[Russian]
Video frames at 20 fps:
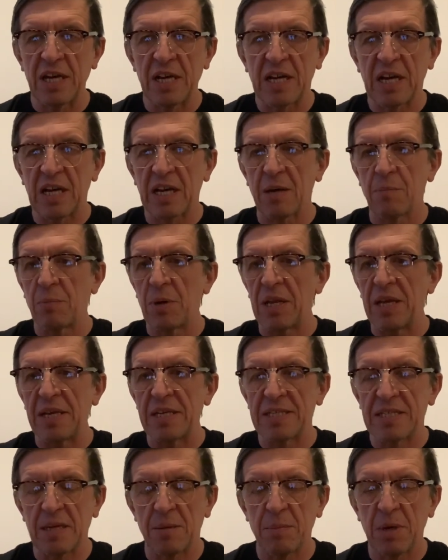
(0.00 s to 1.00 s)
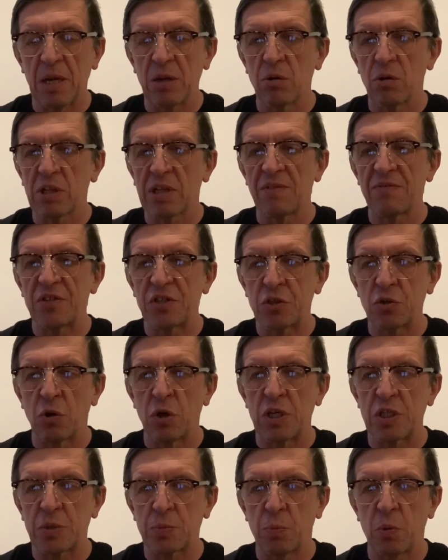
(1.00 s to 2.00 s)
корабли, самолеты, все
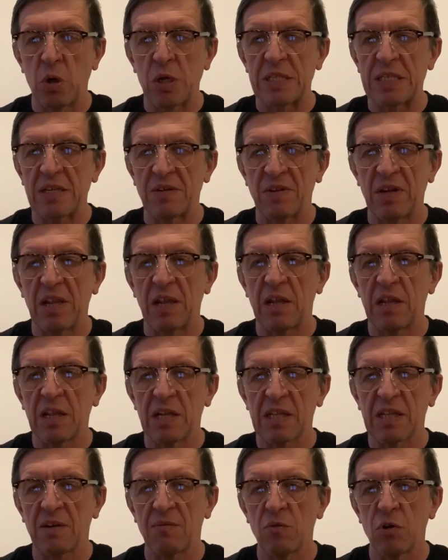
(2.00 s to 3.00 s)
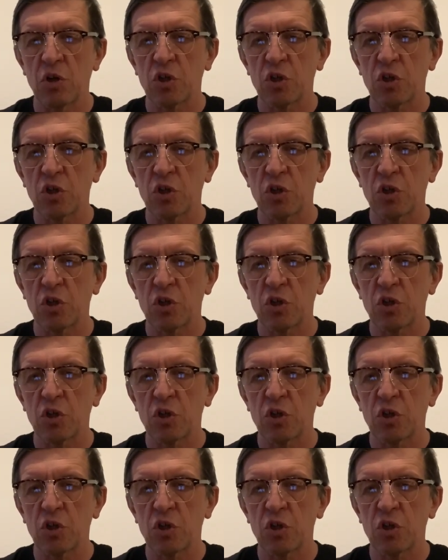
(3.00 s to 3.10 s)
использовали для того,